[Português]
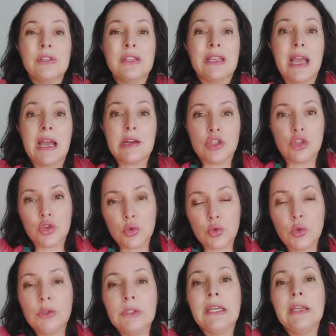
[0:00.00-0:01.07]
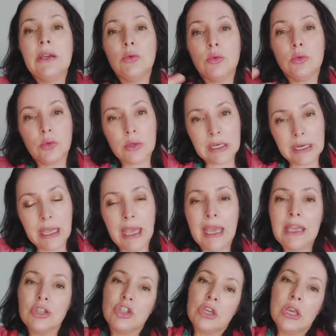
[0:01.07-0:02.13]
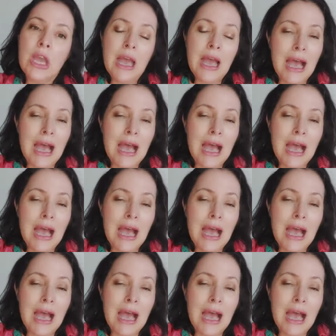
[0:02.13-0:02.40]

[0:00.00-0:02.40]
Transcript: que ajudem o cliente